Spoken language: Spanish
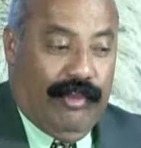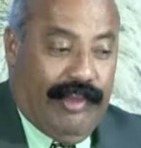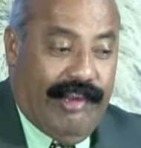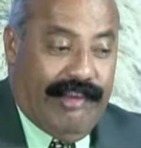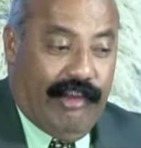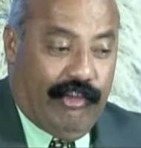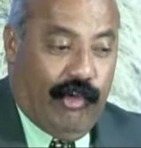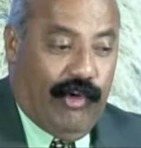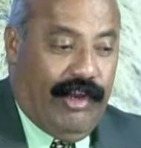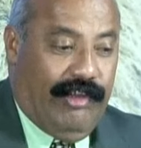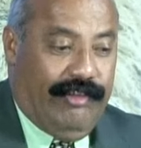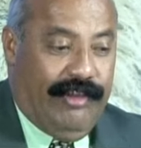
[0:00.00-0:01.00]
dichas
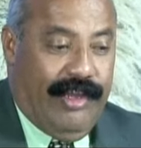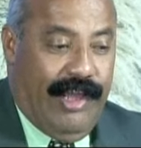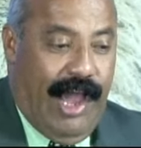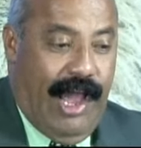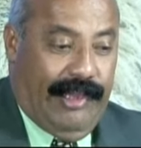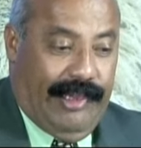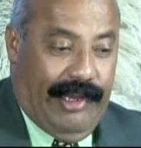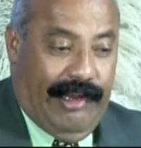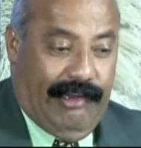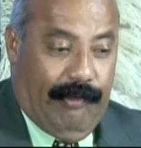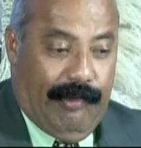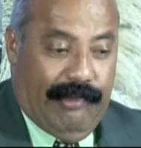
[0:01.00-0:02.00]
zonas hasta que
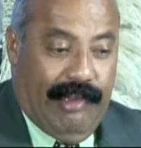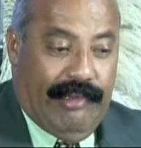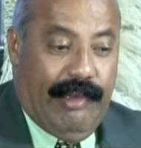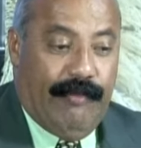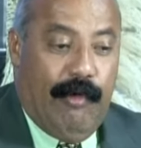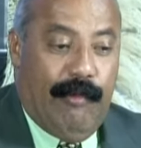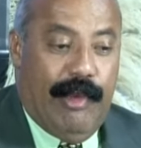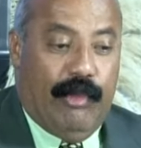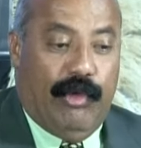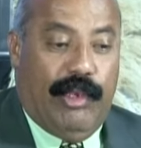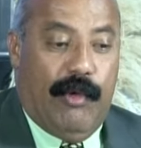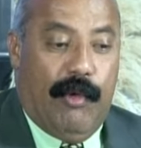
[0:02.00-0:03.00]
se presente el
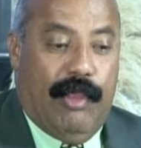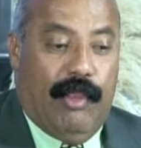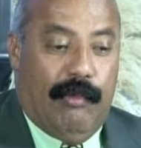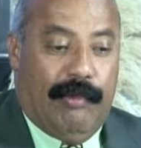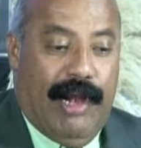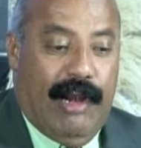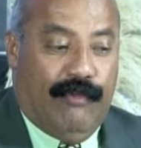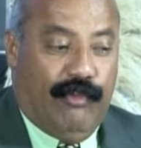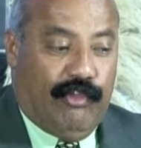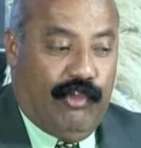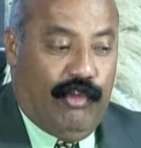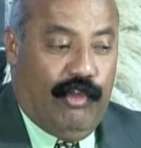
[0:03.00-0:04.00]
momento adecuado para la
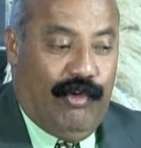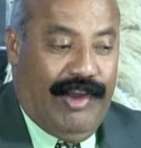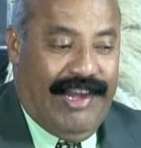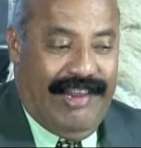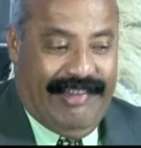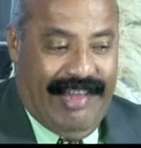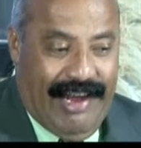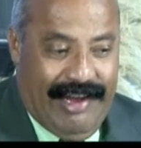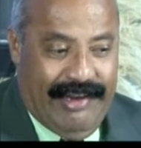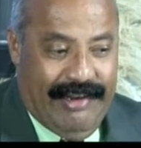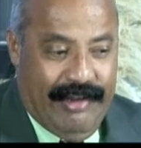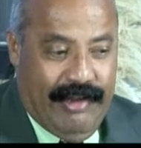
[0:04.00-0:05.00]
fusión de los genitales.